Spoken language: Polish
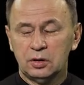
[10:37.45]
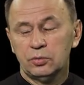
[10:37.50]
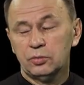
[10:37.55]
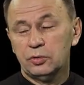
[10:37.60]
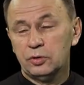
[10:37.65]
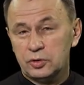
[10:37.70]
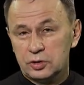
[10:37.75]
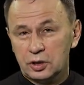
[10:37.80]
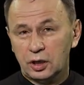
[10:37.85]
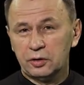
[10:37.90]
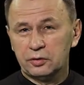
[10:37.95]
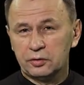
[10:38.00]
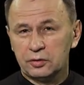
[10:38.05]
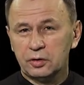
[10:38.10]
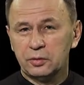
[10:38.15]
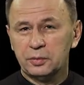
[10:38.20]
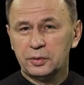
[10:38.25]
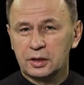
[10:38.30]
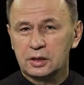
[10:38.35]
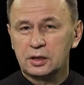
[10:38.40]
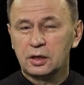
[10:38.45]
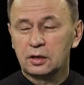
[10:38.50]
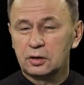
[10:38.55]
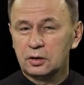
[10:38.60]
Mój czas dobiega